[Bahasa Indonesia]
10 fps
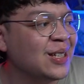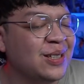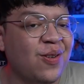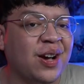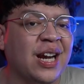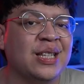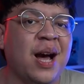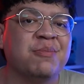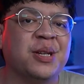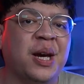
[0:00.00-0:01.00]
gua kira
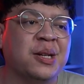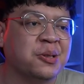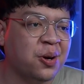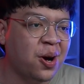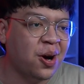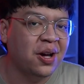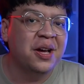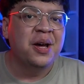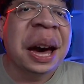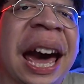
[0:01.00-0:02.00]
jump scare cok
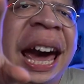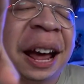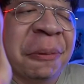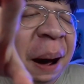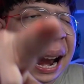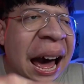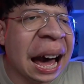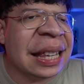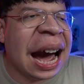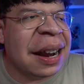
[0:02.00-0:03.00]
eh lu pada
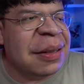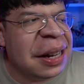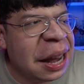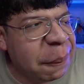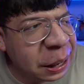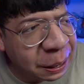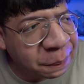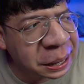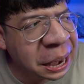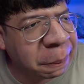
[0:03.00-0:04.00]
jangan
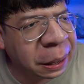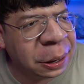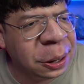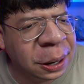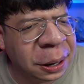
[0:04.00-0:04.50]
nempel-nempelin HP lu